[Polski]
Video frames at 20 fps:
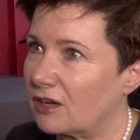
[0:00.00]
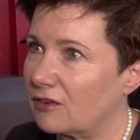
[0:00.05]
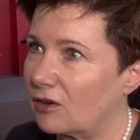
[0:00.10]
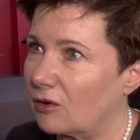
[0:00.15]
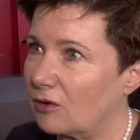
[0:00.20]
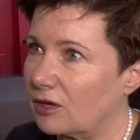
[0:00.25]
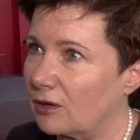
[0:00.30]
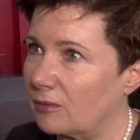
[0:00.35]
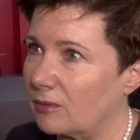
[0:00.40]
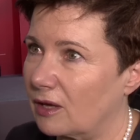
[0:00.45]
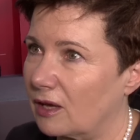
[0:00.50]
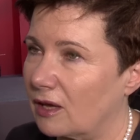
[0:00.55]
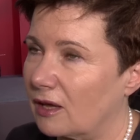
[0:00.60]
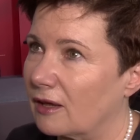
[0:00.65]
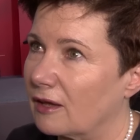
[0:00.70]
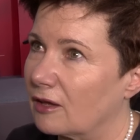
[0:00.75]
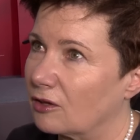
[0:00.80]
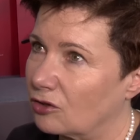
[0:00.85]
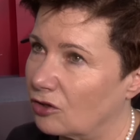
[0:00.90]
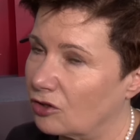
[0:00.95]
kawałkiem,
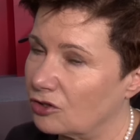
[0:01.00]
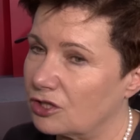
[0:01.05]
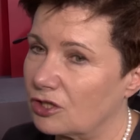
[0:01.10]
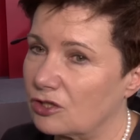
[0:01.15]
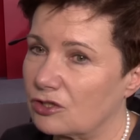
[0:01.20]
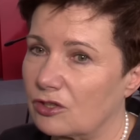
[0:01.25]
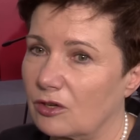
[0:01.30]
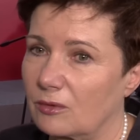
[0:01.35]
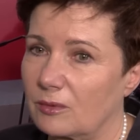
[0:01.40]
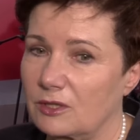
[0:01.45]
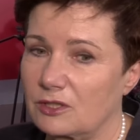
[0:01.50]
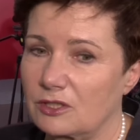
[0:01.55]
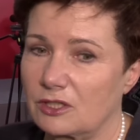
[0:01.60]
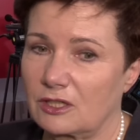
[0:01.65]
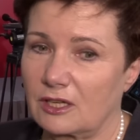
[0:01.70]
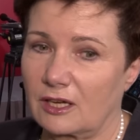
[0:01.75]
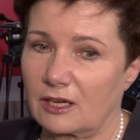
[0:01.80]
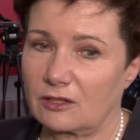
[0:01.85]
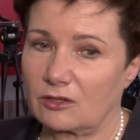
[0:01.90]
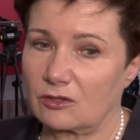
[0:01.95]
a to ciężko będzie
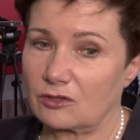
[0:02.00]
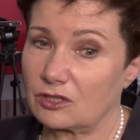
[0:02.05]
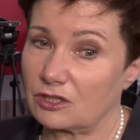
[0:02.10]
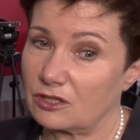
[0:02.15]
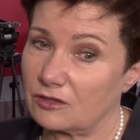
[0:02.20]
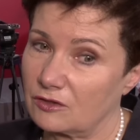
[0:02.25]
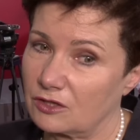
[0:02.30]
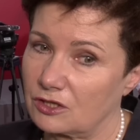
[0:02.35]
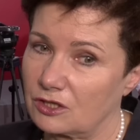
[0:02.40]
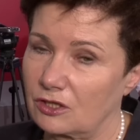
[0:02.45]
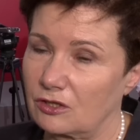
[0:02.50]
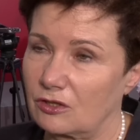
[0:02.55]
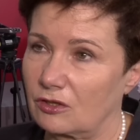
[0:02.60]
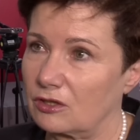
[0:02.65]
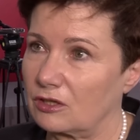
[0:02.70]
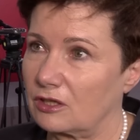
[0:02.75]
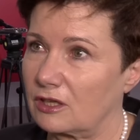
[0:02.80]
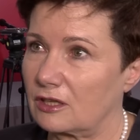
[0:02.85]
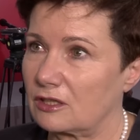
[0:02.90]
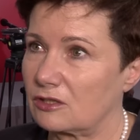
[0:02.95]
tak. To rzeczywiście to
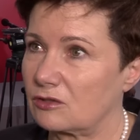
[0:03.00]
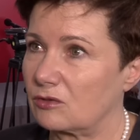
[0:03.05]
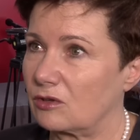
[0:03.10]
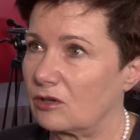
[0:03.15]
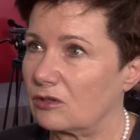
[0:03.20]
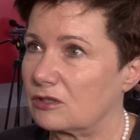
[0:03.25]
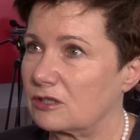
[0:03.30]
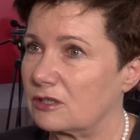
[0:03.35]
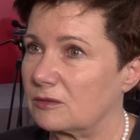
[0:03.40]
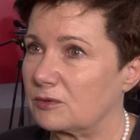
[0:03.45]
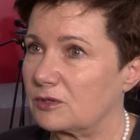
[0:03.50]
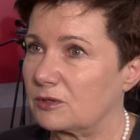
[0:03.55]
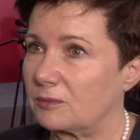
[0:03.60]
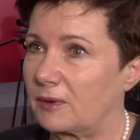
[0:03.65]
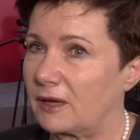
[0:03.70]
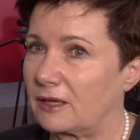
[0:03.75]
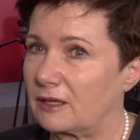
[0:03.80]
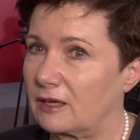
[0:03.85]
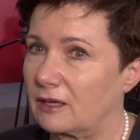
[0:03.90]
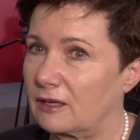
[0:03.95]
interesujący
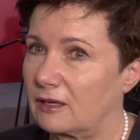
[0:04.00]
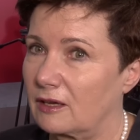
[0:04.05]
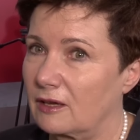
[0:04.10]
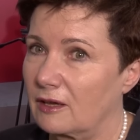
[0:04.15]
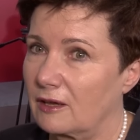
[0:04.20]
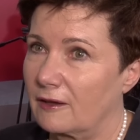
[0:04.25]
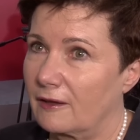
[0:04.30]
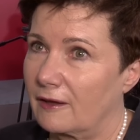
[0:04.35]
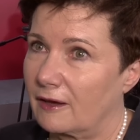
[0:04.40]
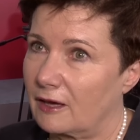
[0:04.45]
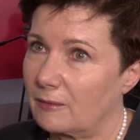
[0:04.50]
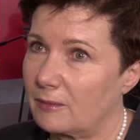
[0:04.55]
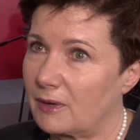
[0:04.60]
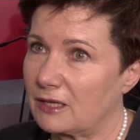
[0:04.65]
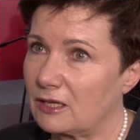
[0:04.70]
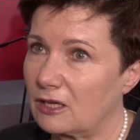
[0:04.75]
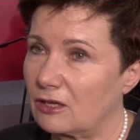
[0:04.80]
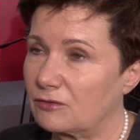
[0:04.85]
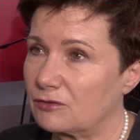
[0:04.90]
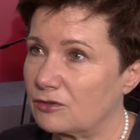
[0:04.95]
przypadek. Chyba
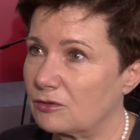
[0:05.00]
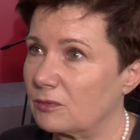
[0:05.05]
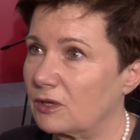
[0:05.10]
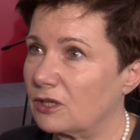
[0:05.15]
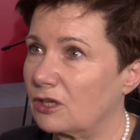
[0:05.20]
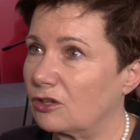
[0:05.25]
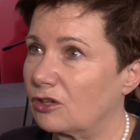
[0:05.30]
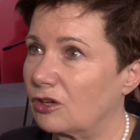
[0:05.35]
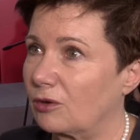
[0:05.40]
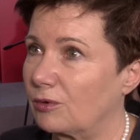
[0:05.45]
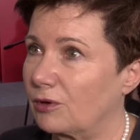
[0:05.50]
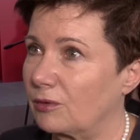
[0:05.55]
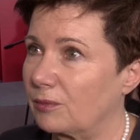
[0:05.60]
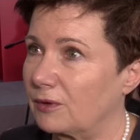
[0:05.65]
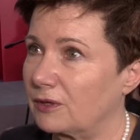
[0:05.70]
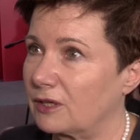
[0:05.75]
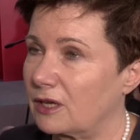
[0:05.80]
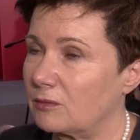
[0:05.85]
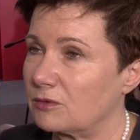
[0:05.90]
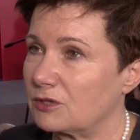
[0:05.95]
nie, w sumie niedobry.
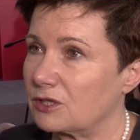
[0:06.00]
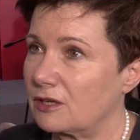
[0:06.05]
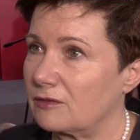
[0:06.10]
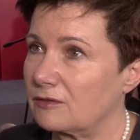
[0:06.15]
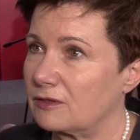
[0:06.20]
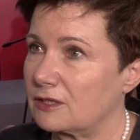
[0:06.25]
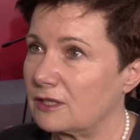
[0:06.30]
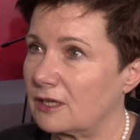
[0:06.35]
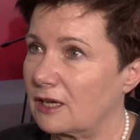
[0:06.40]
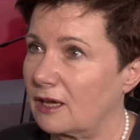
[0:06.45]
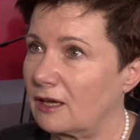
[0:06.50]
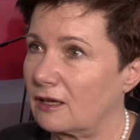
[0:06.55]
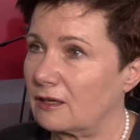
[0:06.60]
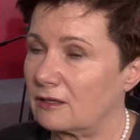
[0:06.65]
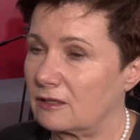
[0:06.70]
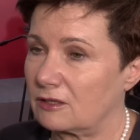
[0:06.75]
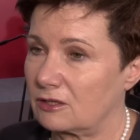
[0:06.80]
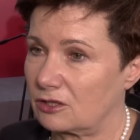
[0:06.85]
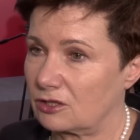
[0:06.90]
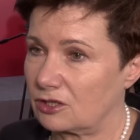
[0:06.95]
Powinna być lewica,
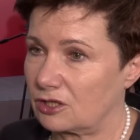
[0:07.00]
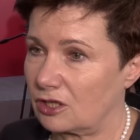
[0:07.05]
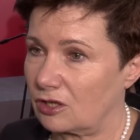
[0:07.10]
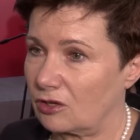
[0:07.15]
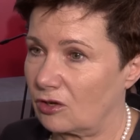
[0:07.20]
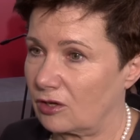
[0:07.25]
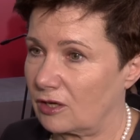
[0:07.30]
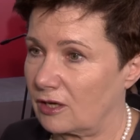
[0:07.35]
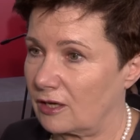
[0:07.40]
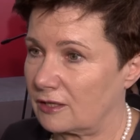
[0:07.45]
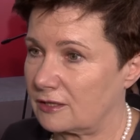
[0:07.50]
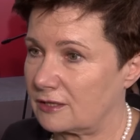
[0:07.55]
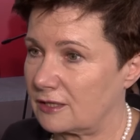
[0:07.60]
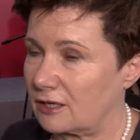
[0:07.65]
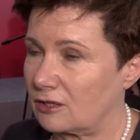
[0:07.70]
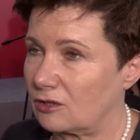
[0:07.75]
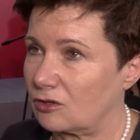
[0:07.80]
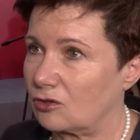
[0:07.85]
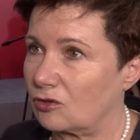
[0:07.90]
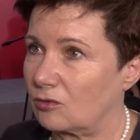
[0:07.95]
szerokie
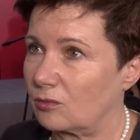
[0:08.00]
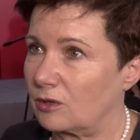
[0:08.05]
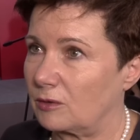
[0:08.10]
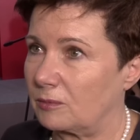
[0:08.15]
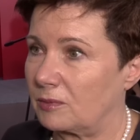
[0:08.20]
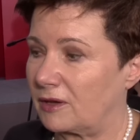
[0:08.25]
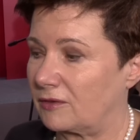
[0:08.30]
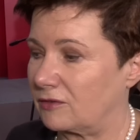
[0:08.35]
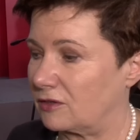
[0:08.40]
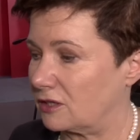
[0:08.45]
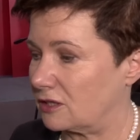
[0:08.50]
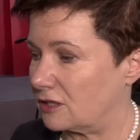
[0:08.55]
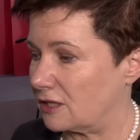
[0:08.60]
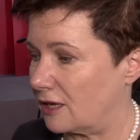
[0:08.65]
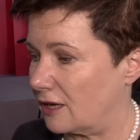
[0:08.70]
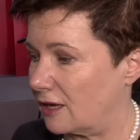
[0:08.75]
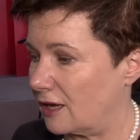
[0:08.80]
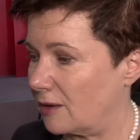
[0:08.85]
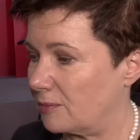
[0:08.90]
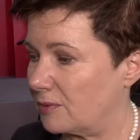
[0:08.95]
centrum i
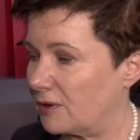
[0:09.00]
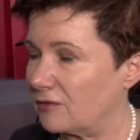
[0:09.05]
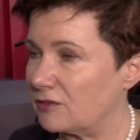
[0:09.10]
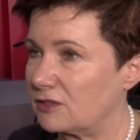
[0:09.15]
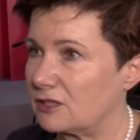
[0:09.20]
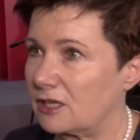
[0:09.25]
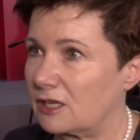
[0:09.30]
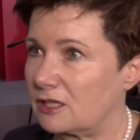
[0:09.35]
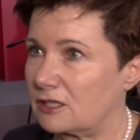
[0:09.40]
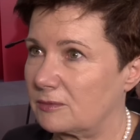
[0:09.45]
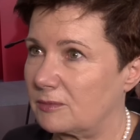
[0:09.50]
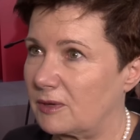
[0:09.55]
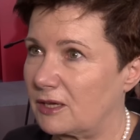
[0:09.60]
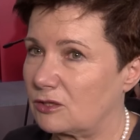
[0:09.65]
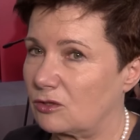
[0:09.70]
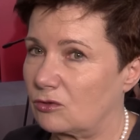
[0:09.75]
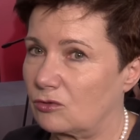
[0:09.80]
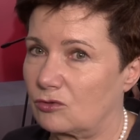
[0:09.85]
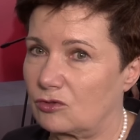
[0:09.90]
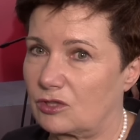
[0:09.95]
prawica. A prawica jest
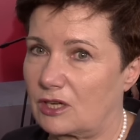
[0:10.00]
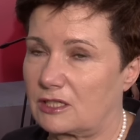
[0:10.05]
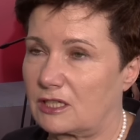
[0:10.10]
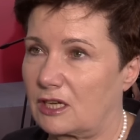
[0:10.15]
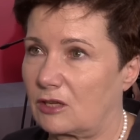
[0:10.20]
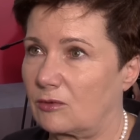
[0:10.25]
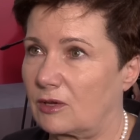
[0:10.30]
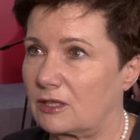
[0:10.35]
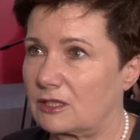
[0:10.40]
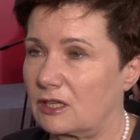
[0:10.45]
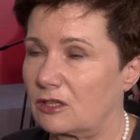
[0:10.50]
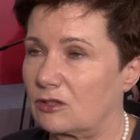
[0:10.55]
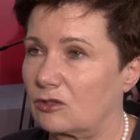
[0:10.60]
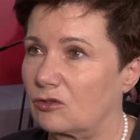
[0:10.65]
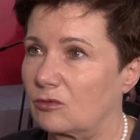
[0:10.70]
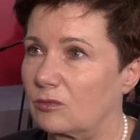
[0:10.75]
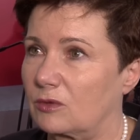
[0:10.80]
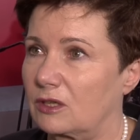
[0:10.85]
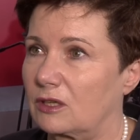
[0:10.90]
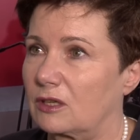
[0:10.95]
bardzo duża, zjadła
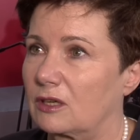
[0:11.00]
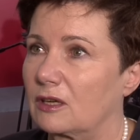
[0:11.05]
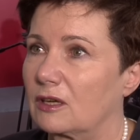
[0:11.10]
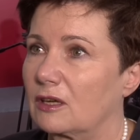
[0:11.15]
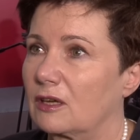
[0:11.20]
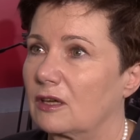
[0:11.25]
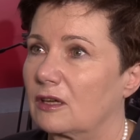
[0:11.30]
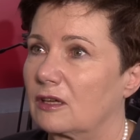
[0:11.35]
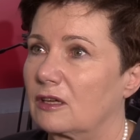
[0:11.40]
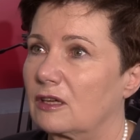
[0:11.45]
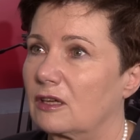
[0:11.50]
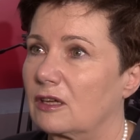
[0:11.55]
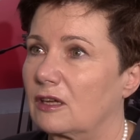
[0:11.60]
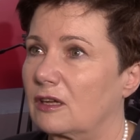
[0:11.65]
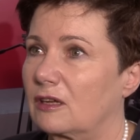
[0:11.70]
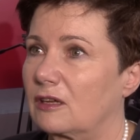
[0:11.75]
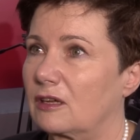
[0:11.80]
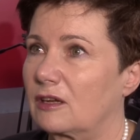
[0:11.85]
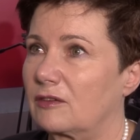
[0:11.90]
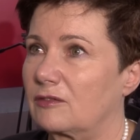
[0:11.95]
centrum i, i,
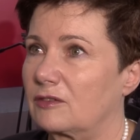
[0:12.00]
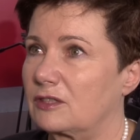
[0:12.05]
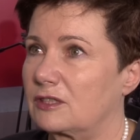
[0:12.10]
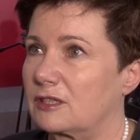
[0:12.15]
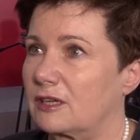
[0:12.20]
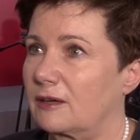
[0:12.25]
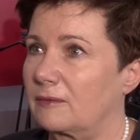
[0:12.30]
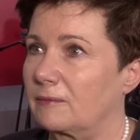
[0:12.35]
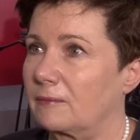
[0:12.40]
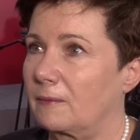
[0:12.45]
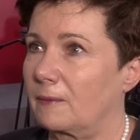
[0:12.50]
i lewicę.